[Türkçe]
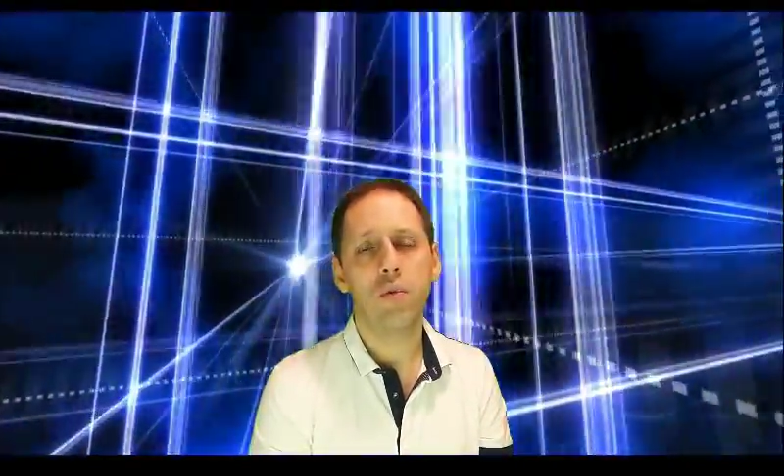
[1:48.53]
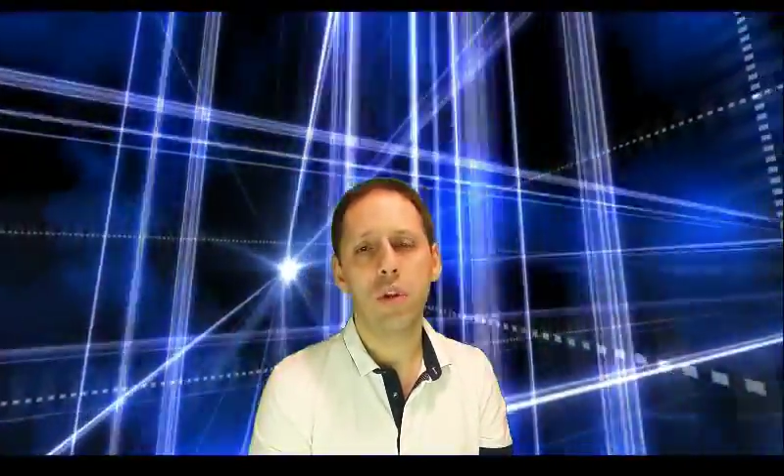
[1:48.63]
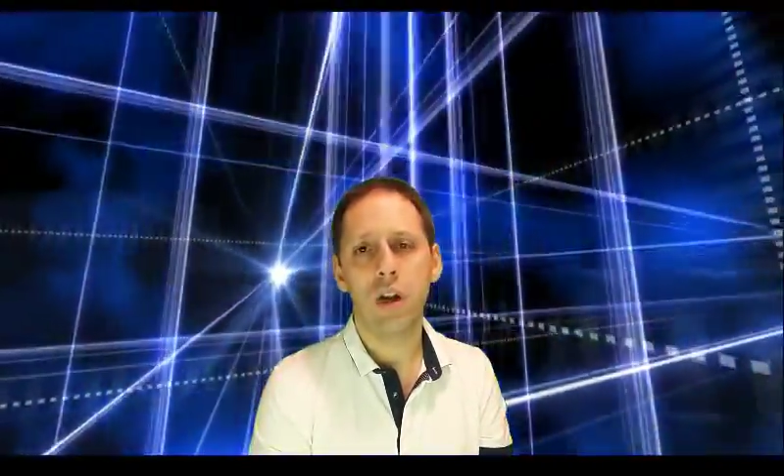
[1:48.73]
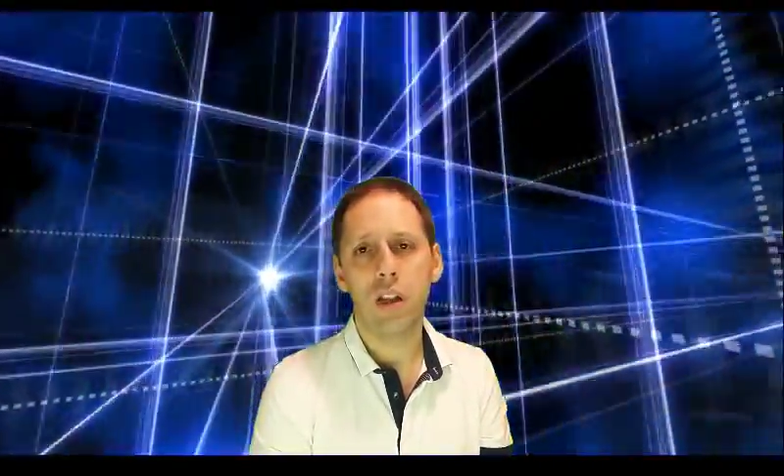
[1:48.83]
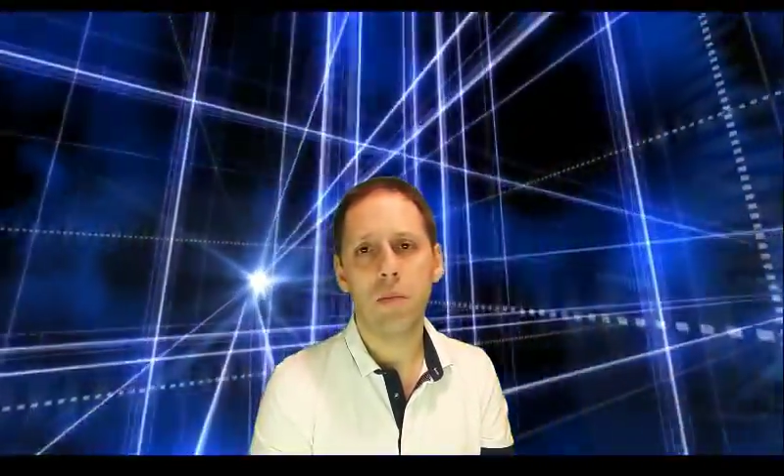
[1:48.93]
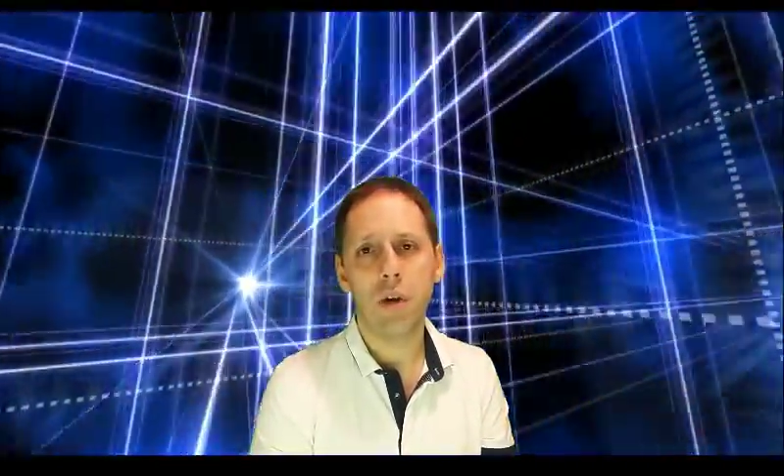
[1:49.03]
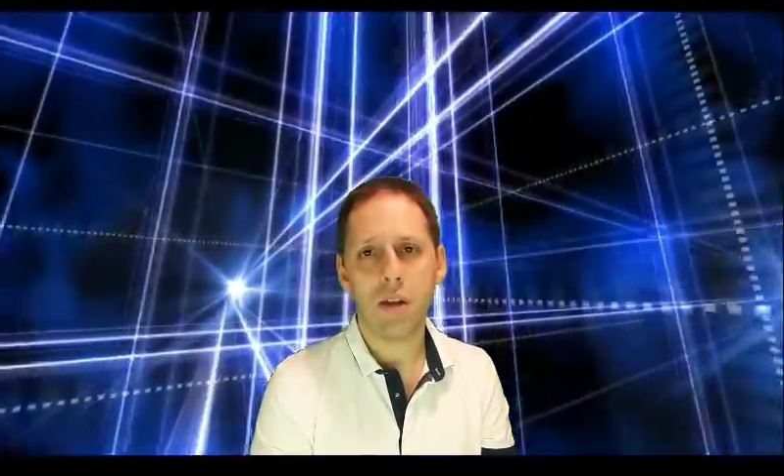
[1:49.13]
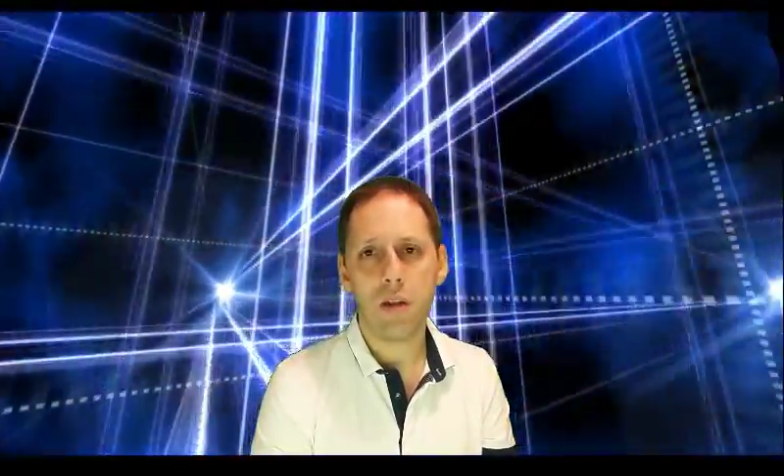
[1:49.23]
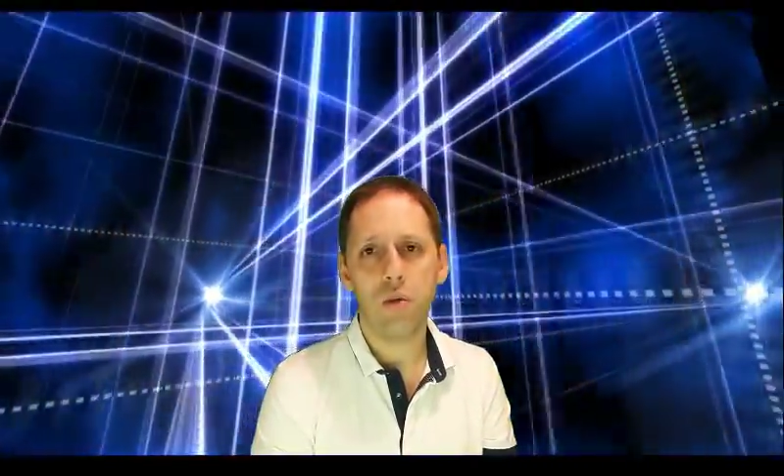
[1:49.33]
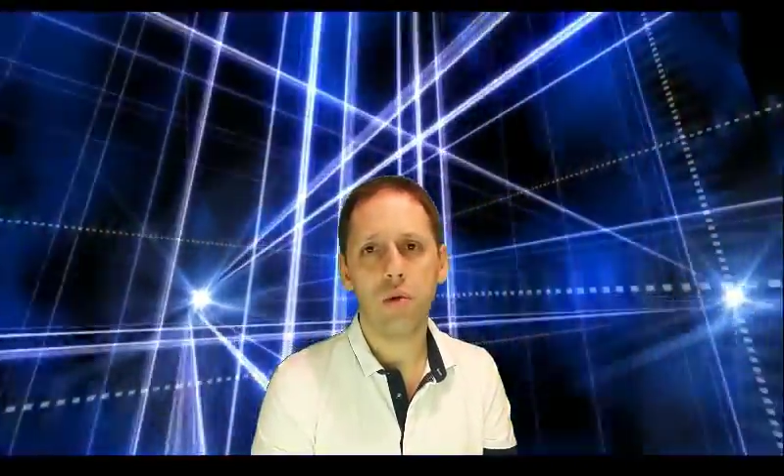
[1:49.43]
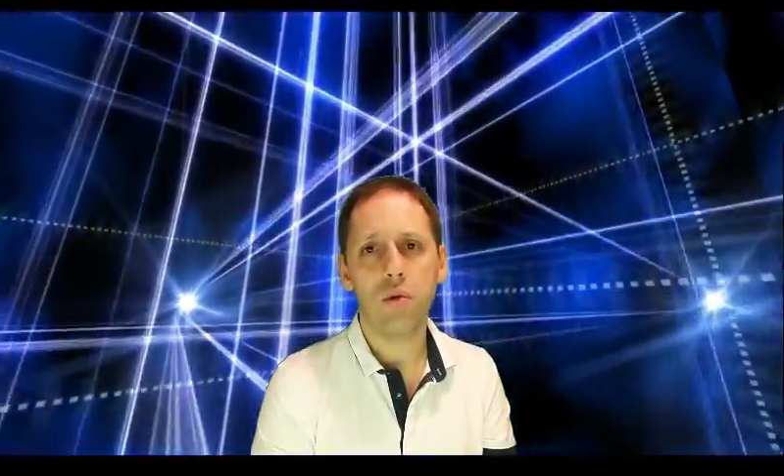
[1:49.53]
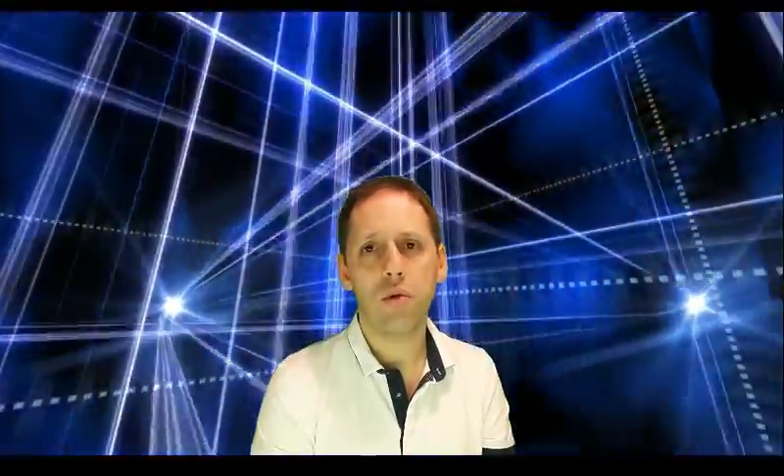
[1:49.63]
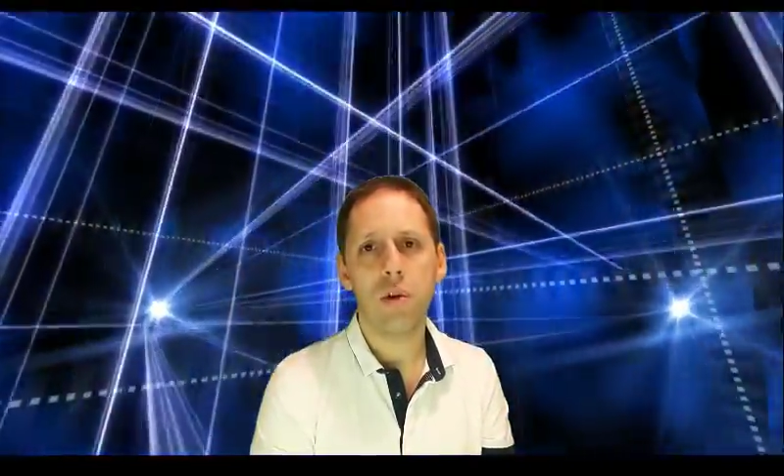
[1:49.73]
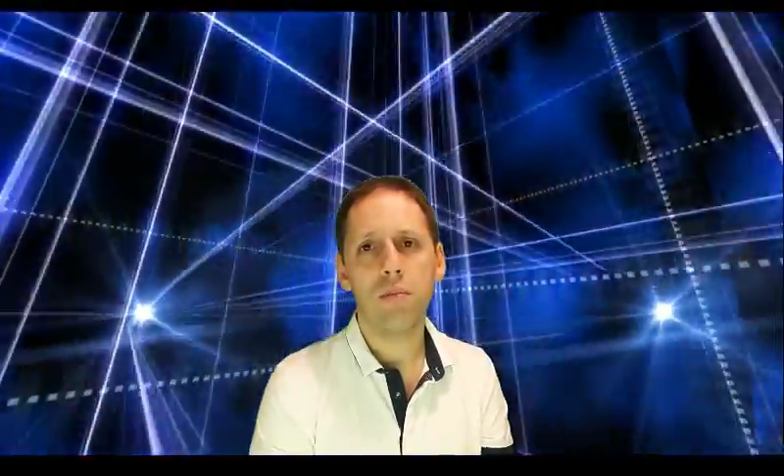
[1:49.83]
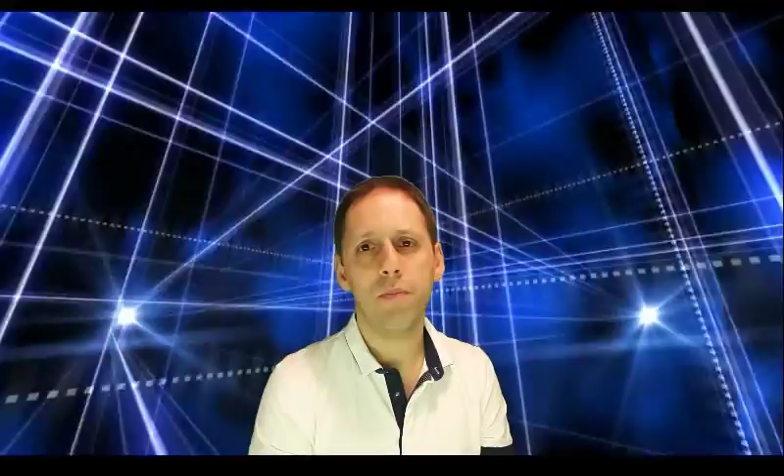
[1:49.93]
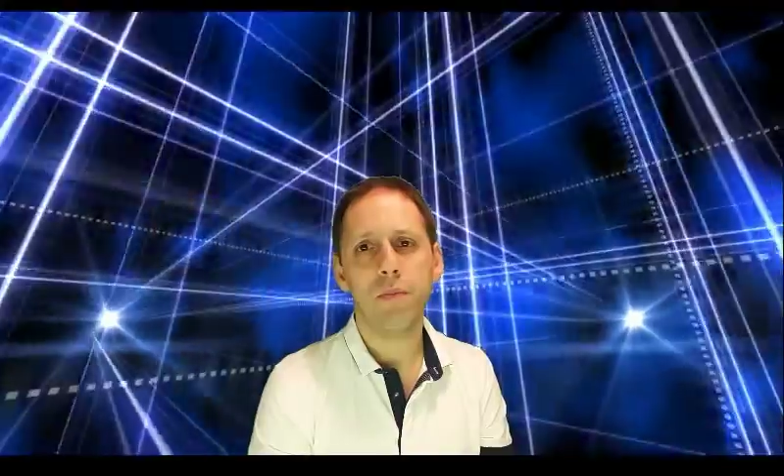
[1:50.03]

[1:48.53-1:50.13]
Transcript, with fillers: Bunlardan bahsediyor olacağım.